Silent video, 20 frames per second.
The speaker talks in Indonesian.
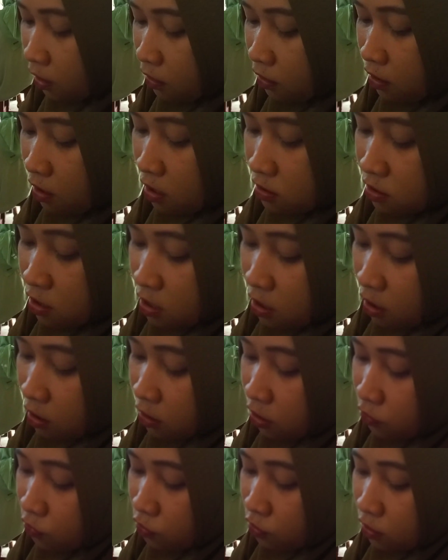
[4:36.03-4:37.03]
Rasa
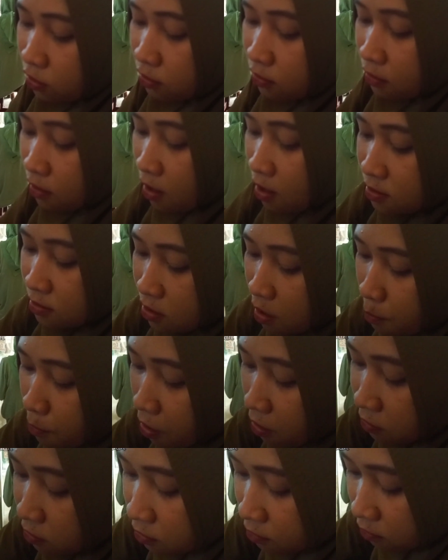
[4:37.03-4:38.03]
ikannya tuh kerasa
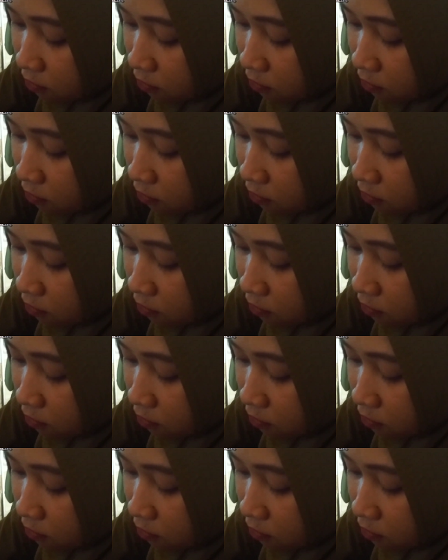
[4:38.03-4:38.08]
banget.